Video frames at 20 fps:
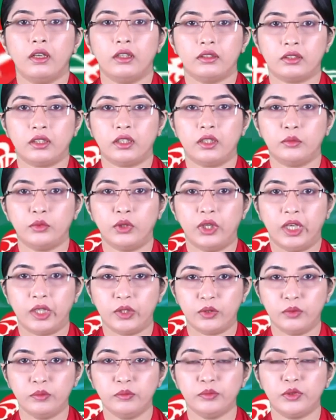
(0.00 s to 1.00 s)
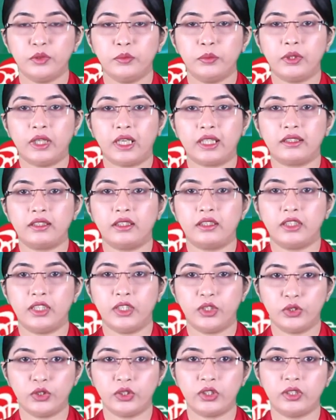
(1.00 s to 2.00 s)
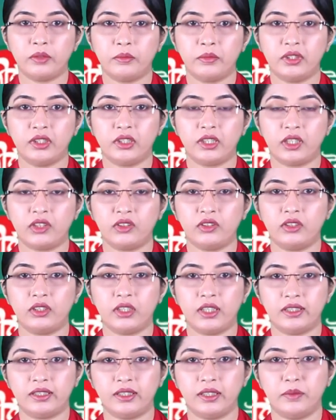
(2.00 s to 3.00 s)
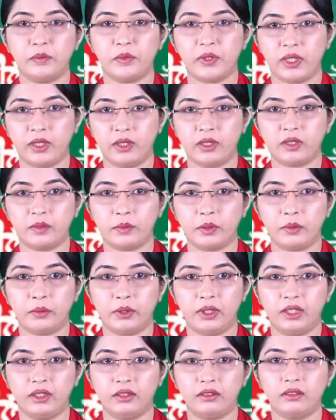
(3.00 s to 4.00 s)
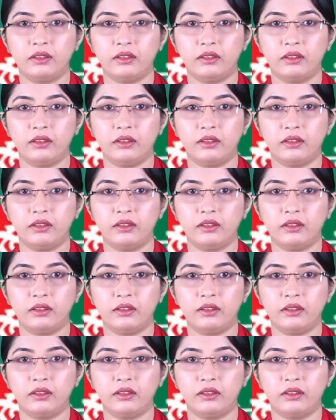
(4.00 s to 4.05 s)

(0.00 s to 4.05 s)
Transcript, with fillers: আসসালামু আলাইকুম দুপুর একটার শীর্ষ সংবাদে স্বাগত জানাচ্ছি এম শাহনাজ পারভিন